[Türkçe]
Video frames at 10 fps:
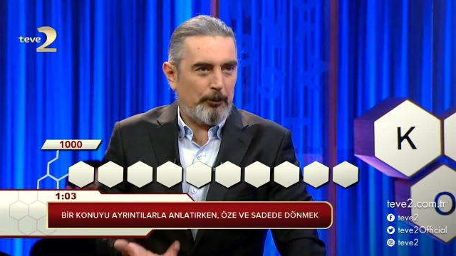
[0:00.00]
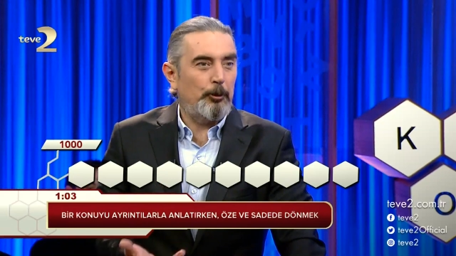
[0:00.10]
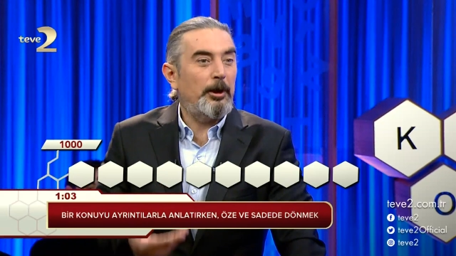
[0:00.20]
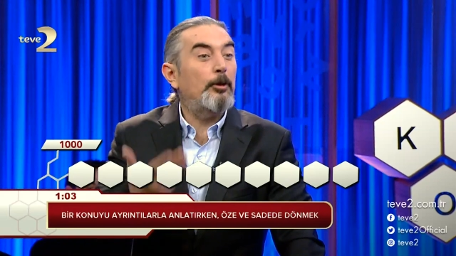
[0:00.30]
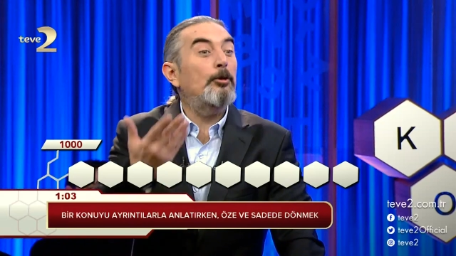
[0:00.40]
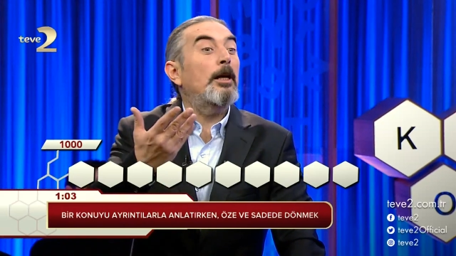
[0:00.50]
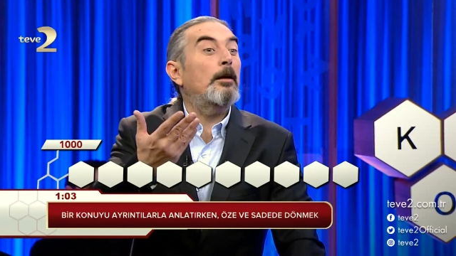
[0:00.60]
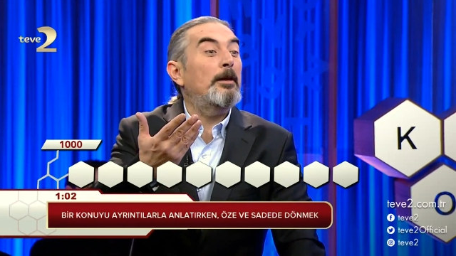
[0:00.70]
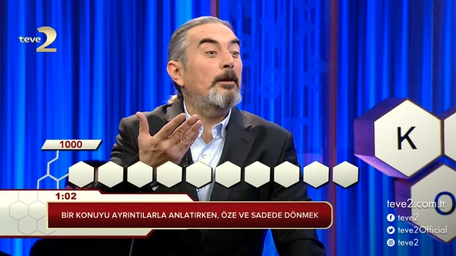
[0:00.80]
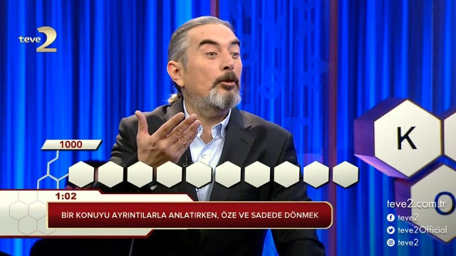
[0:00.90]

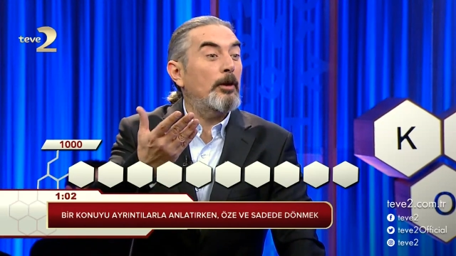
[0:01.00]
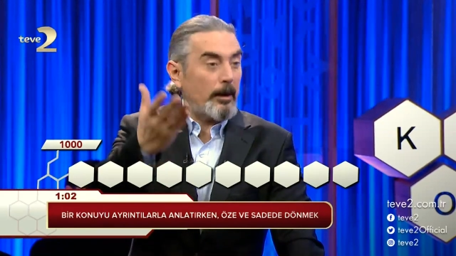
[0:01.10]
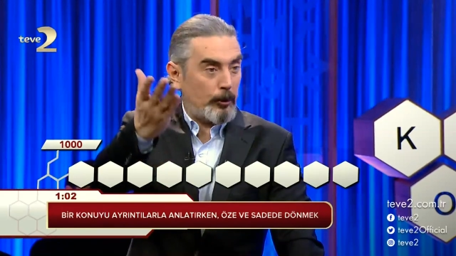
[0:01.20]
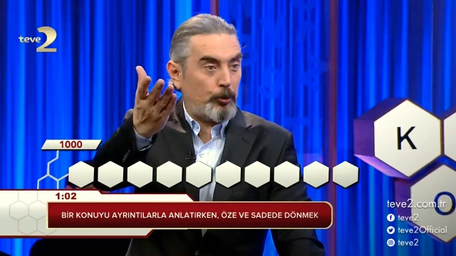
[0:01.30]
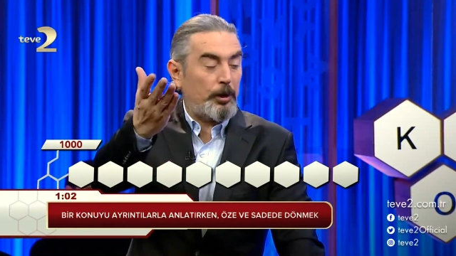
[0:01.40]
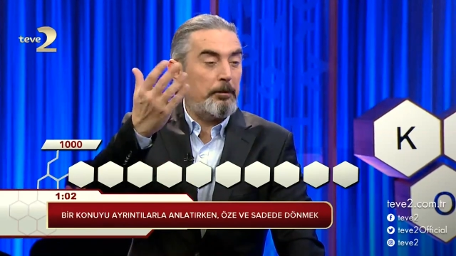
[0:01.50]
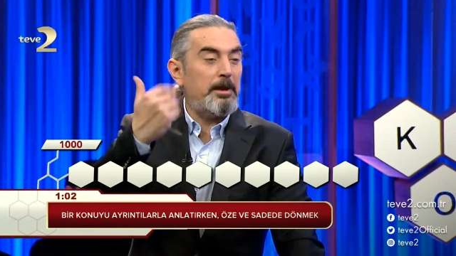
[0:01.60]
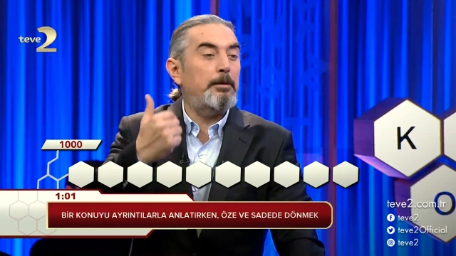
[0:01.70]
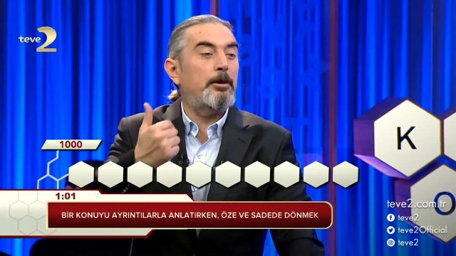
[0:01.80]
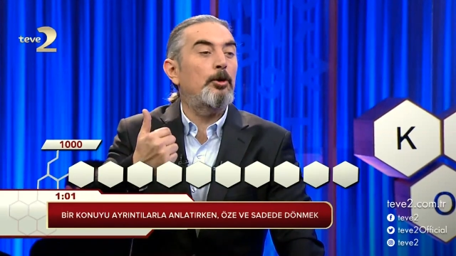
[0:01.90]
Uyarıyorlar beni diyorlar ki
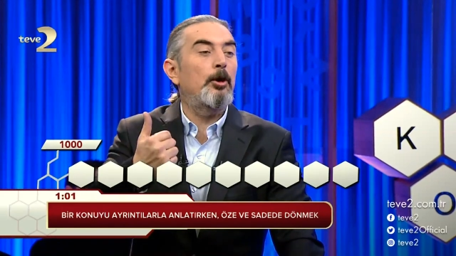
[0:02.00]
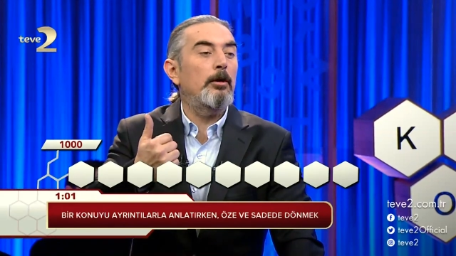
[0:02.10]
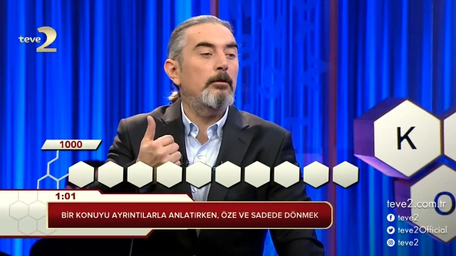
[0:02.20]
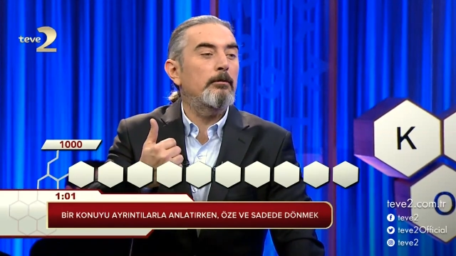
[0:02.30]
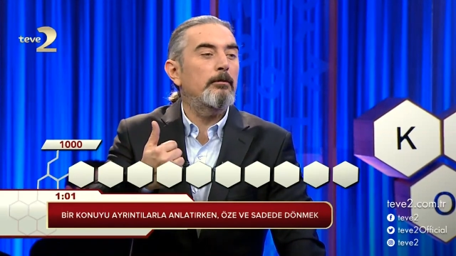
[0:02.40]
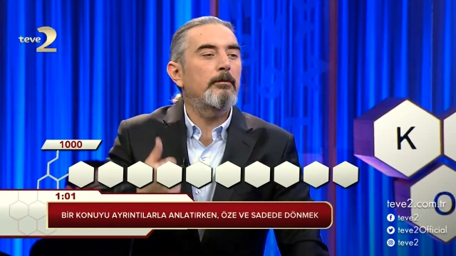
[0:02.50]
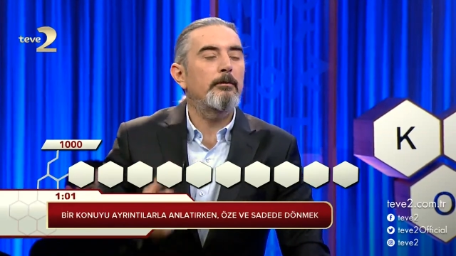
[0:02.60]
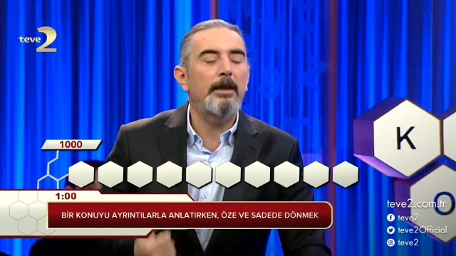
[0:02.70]
süremiz bitiyor. Toparlamak.